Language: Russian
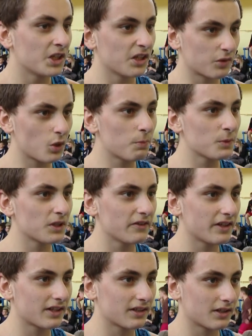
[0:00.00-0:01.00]
Европу,
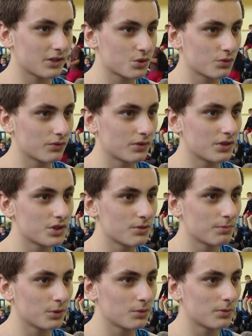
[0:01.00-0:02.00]
наверное. Хочу
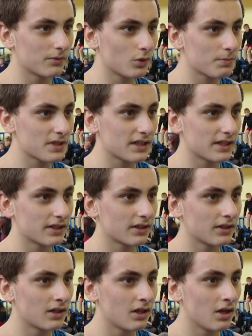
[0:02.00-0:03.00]
чемпионом Европы стать.
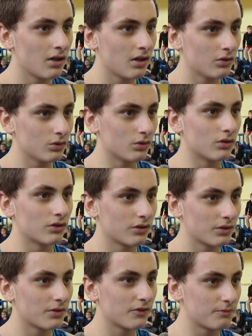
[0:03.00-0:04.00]
Ну,
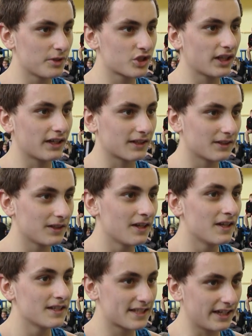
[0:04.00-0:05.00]
в мечтах.
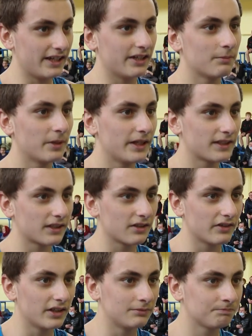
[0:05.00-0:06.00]
Цель моя
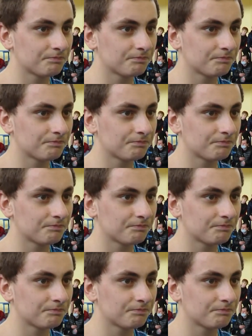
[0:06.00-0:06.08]
такова.